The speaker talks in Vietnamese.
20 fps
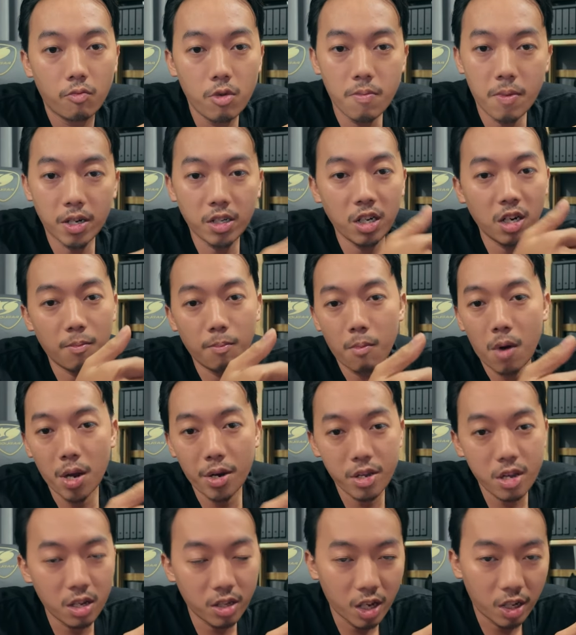vì mình chỉ làm
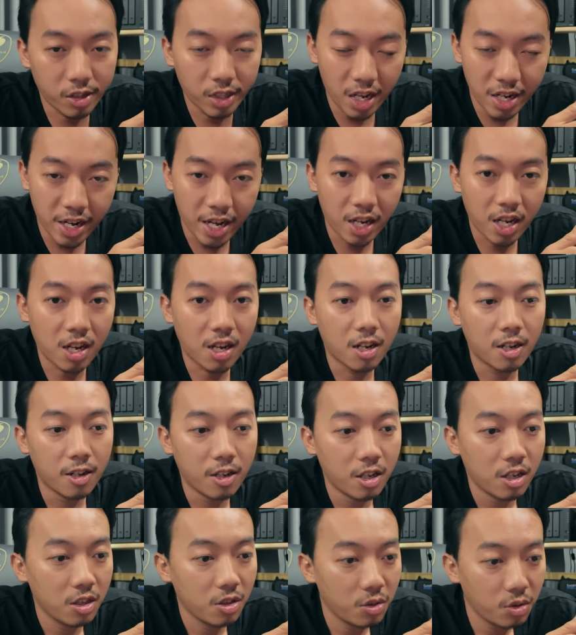bắn để dân thời tư nặng này
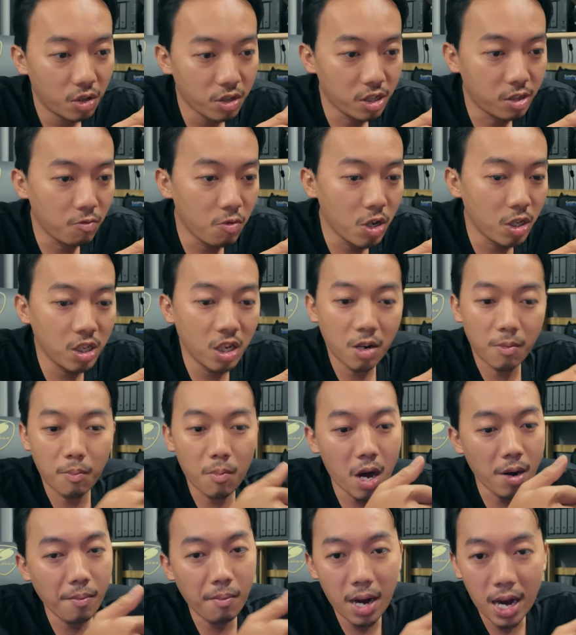vì chỉ
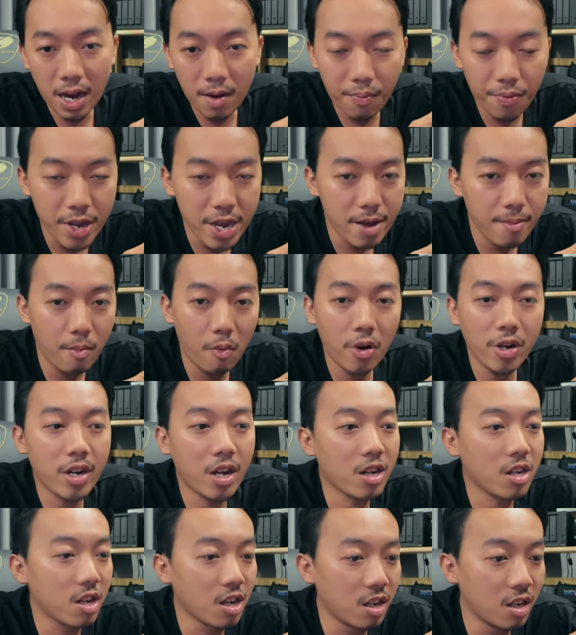làm bắn mafia muối
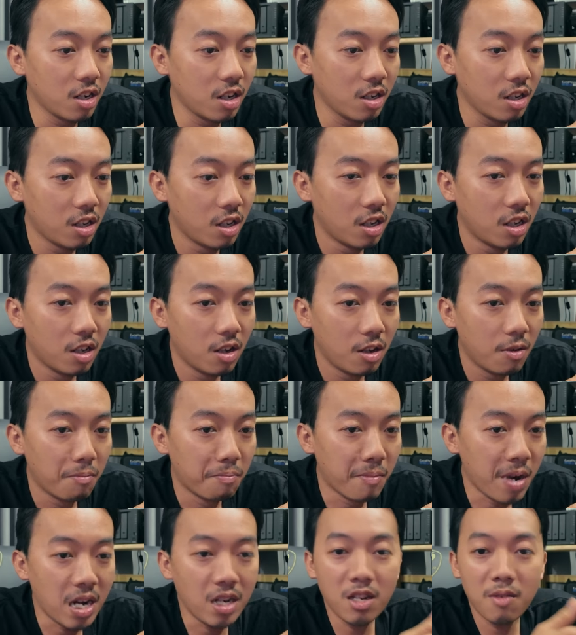để dân
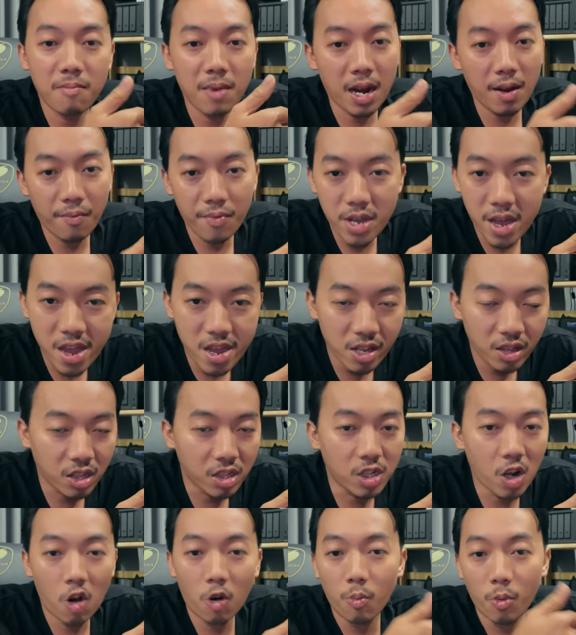mình chỉ mafia dân
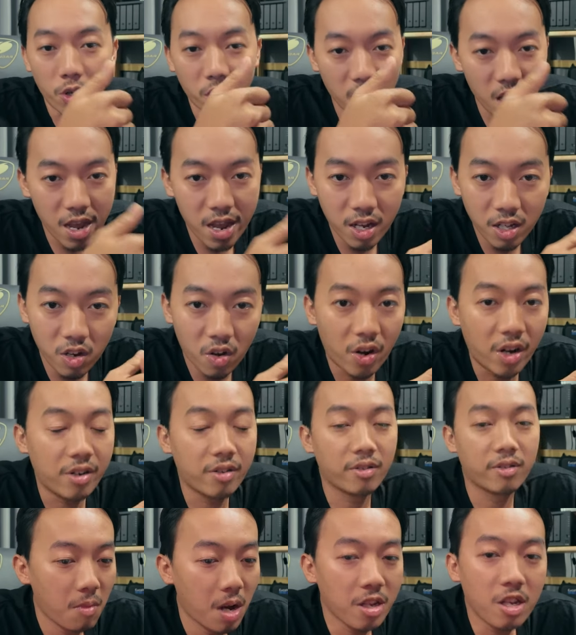từ châu mười kia giống như vậy
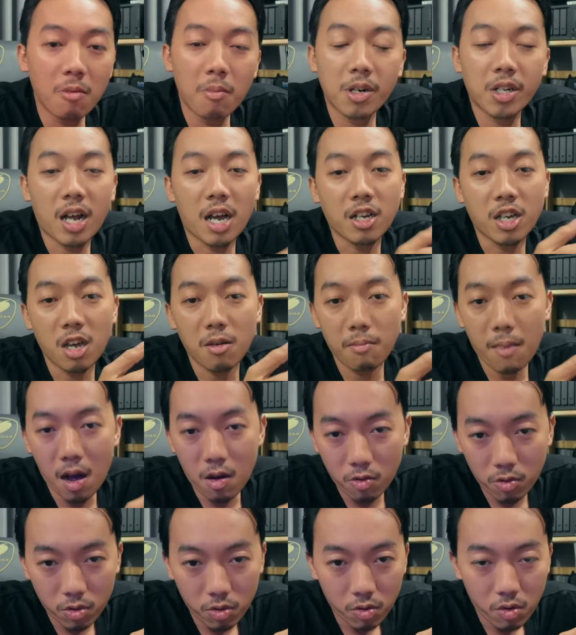mà dân mình thời cái
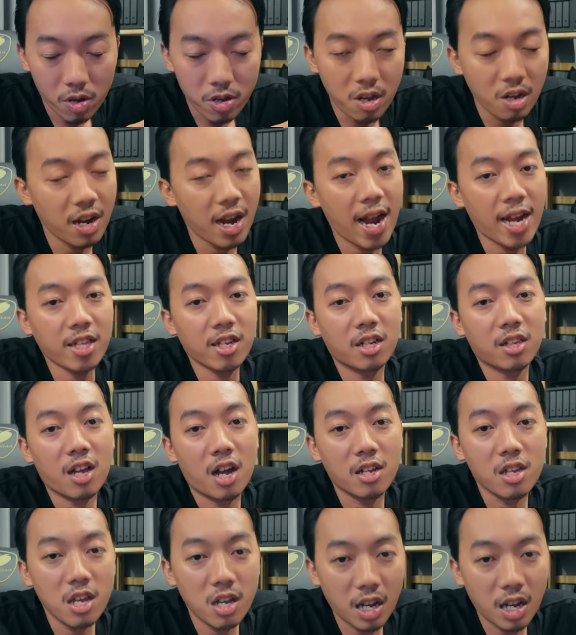bao và dân anh đang thời